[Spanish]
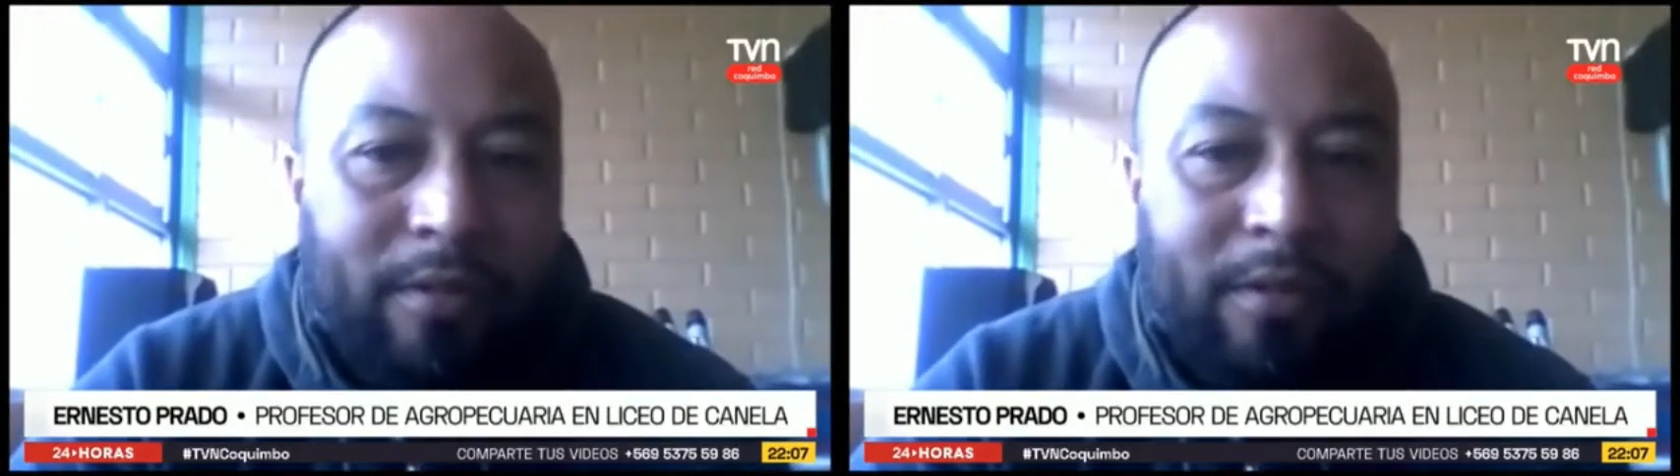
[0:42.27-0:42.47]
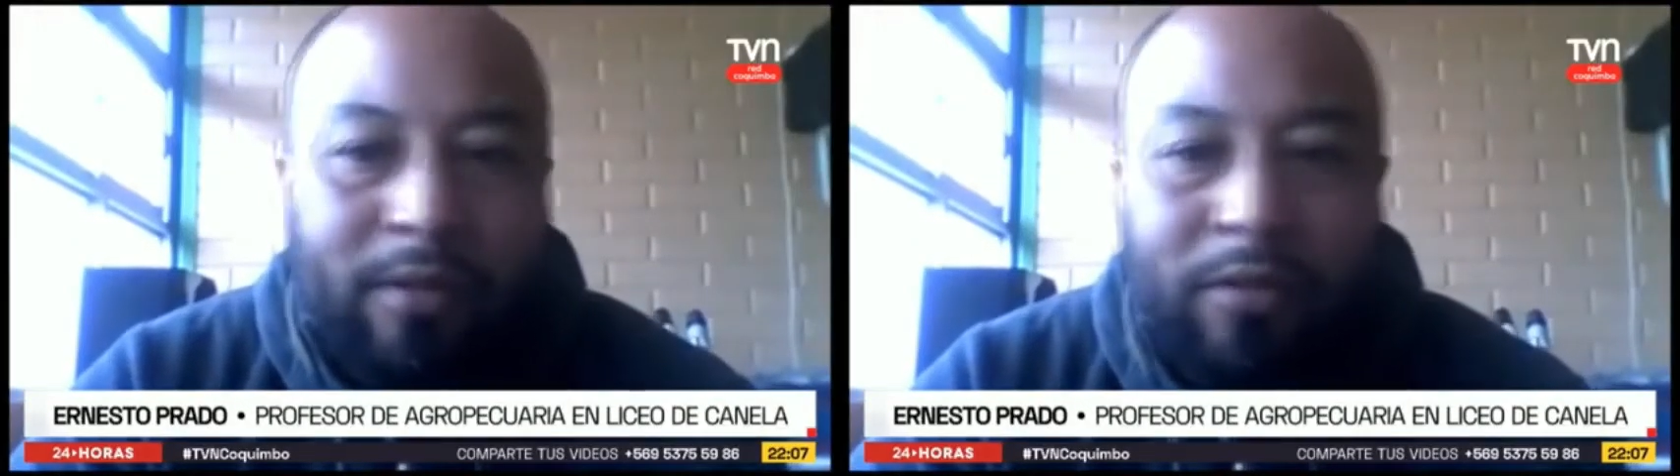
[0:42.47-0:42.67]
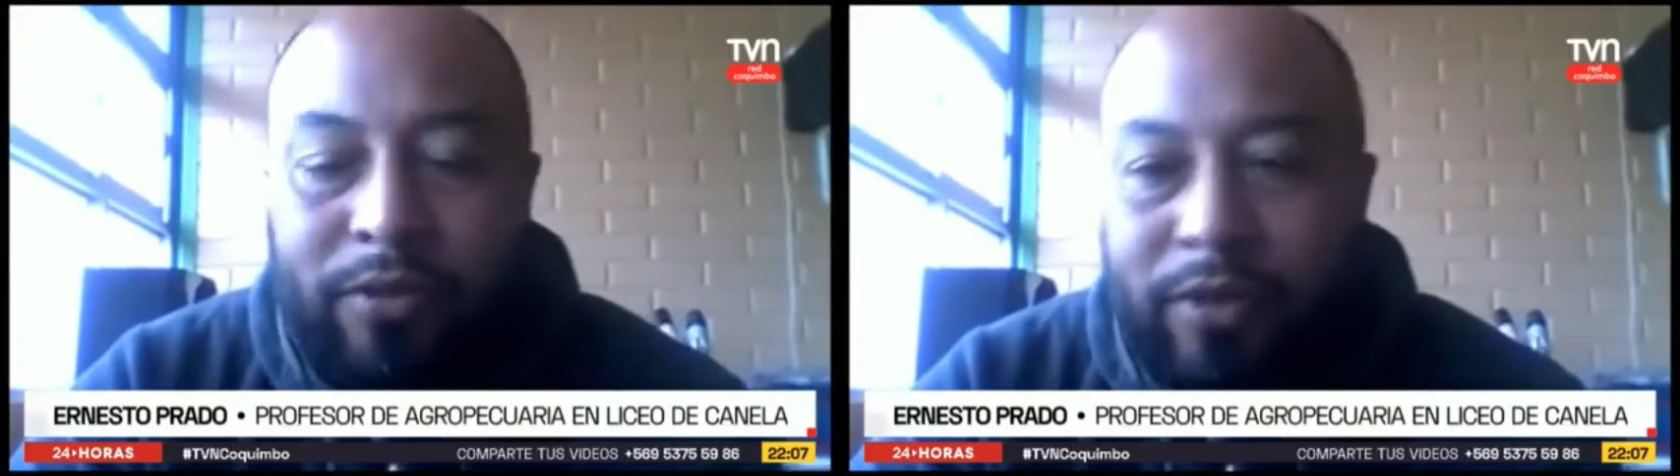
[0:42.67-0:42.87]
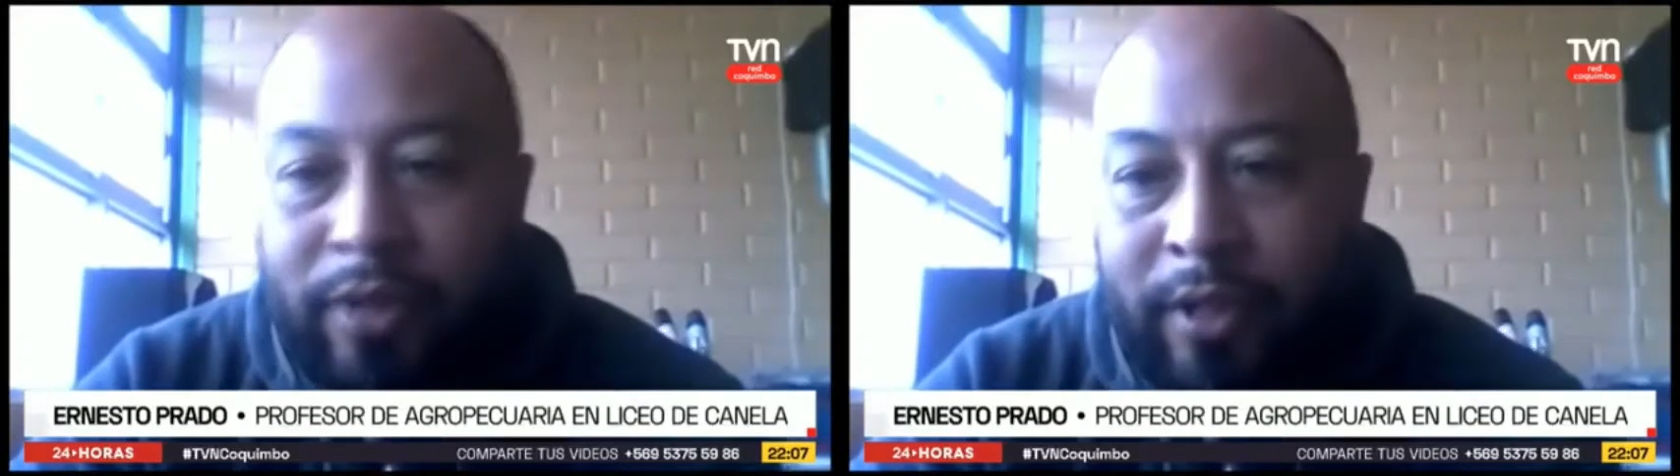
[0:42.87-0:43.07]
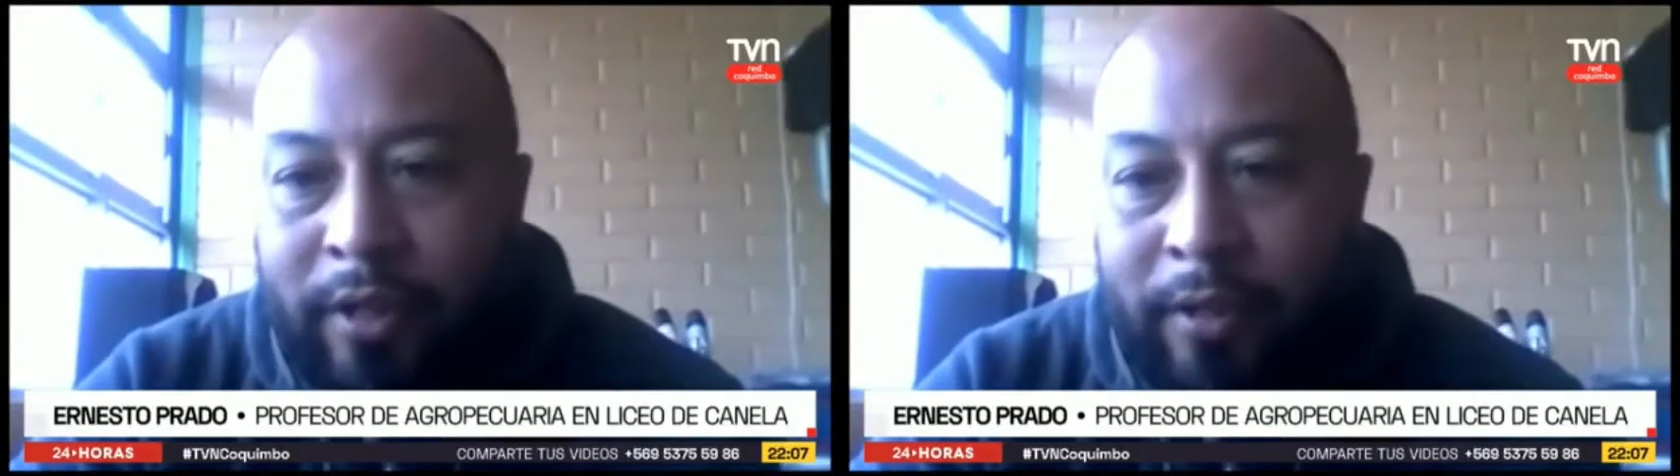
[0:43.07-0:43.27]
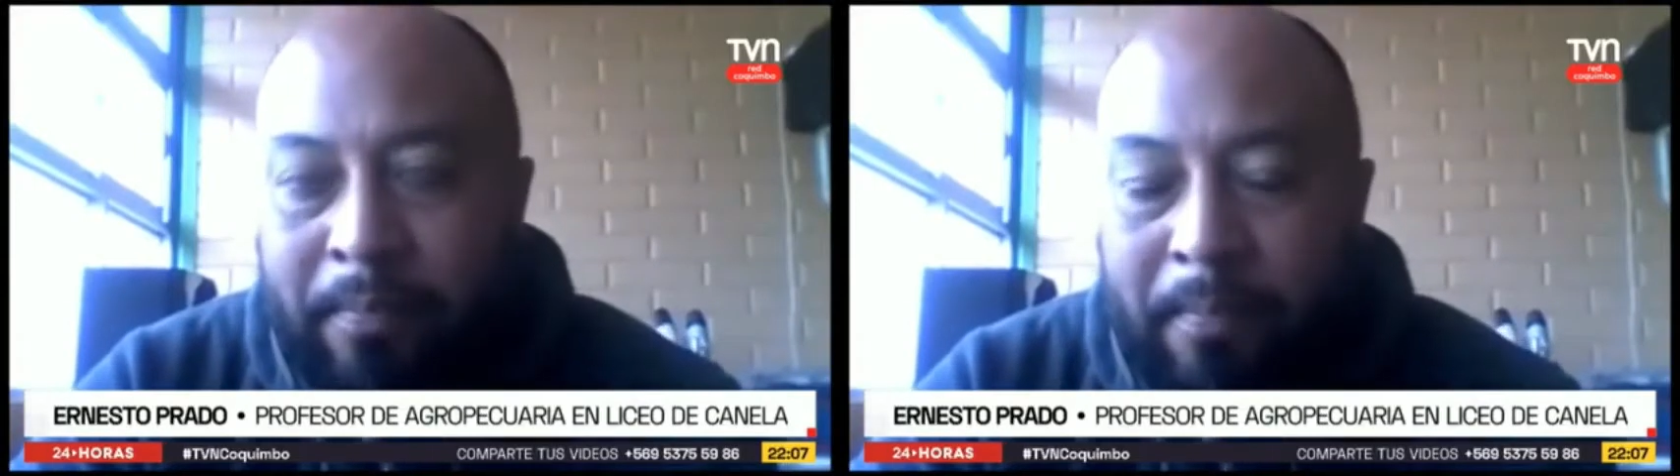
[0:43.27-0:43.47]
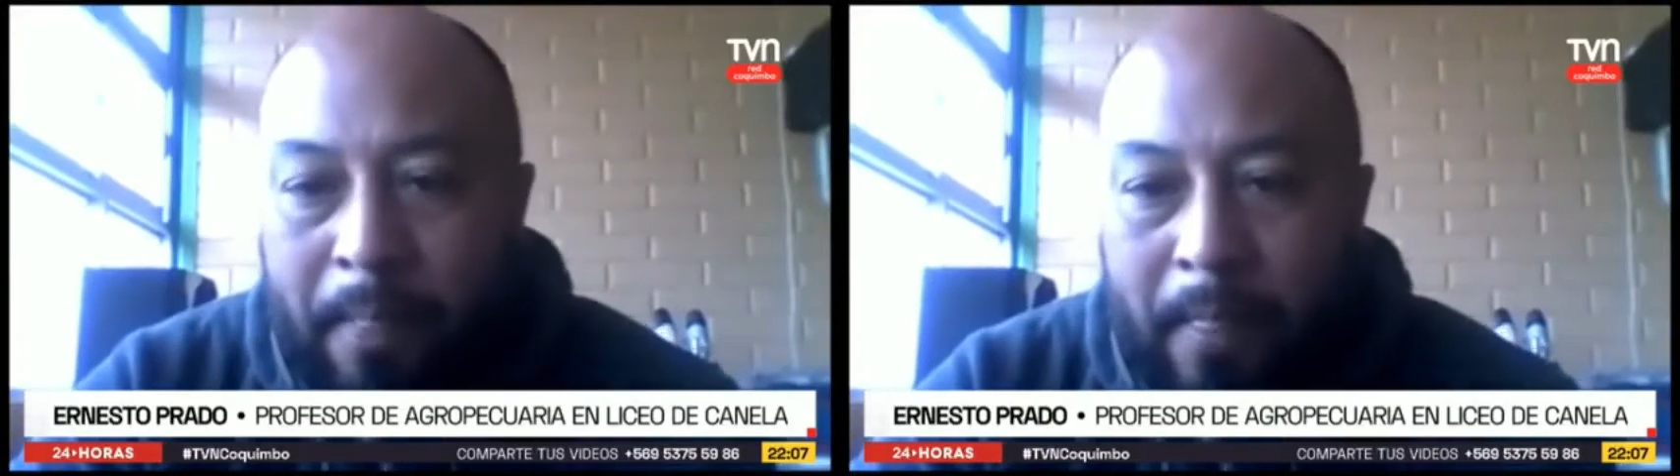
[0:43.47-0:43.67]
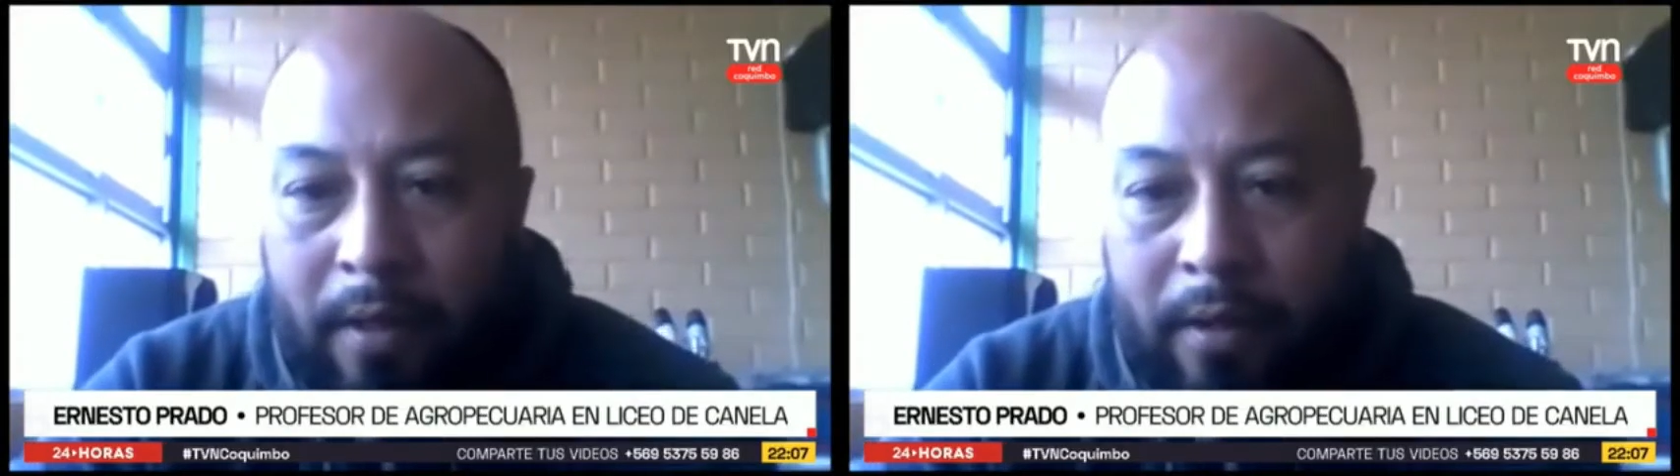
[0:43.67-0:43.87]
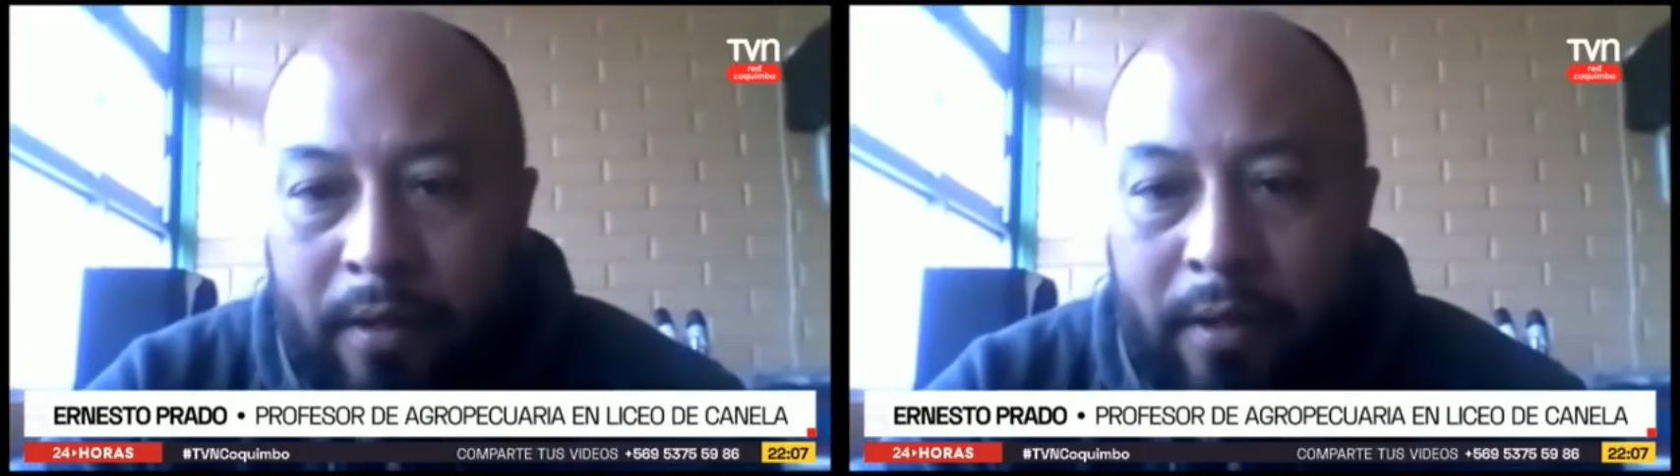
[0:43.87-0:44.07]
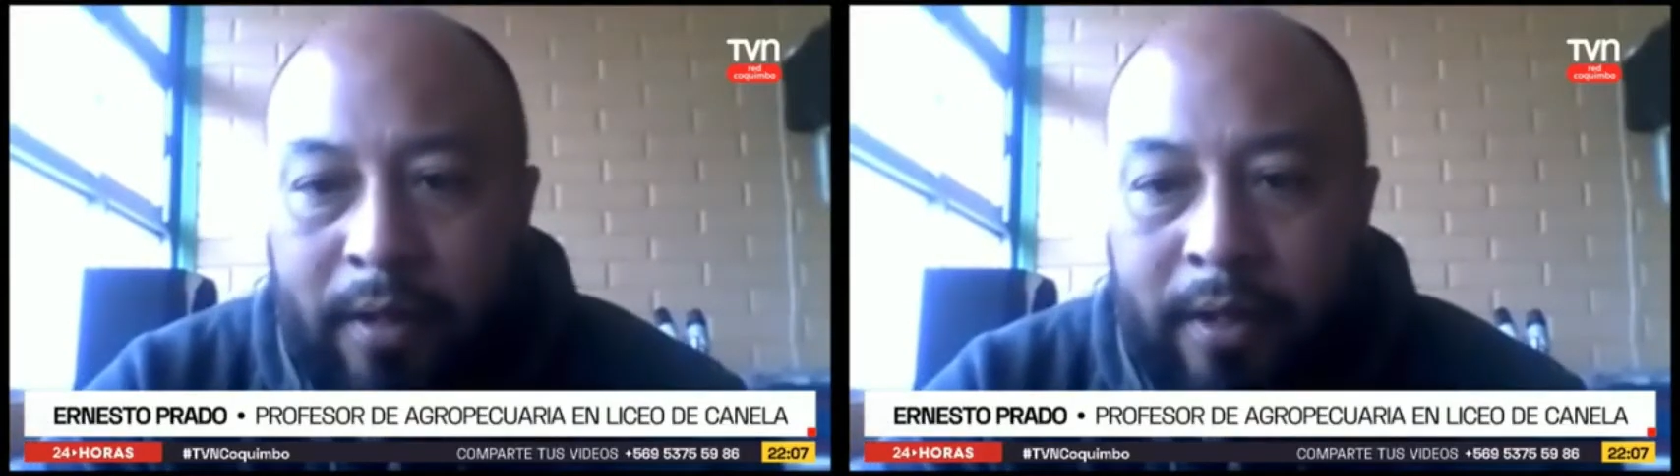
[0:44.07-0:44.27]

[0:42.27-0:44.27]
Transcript: Entonces, eh,